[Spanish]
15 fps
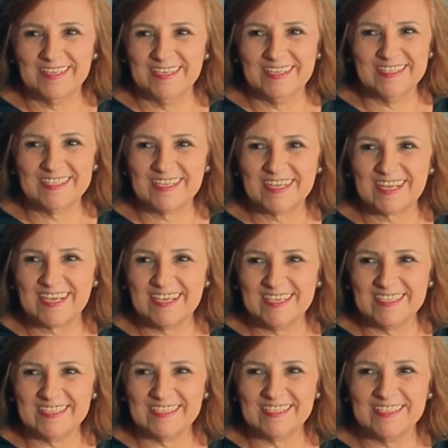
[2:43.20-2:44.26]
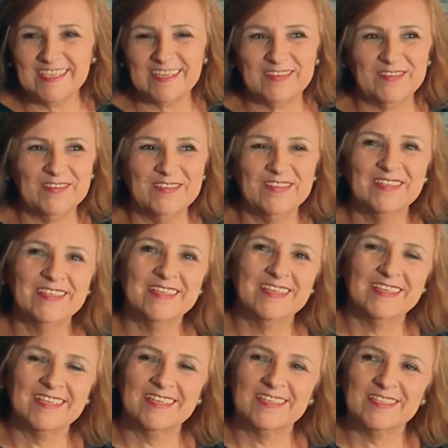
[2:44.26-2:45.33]
eché raíces y ya no,
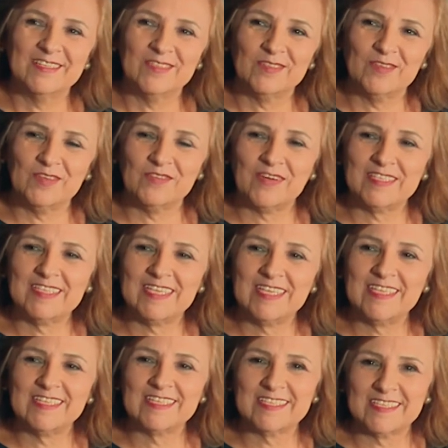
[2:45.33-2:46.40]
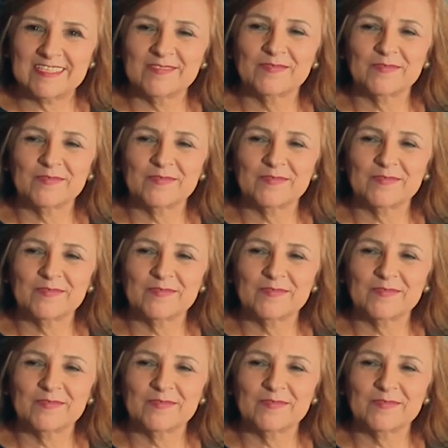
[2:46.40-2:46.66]
no es fácil irse.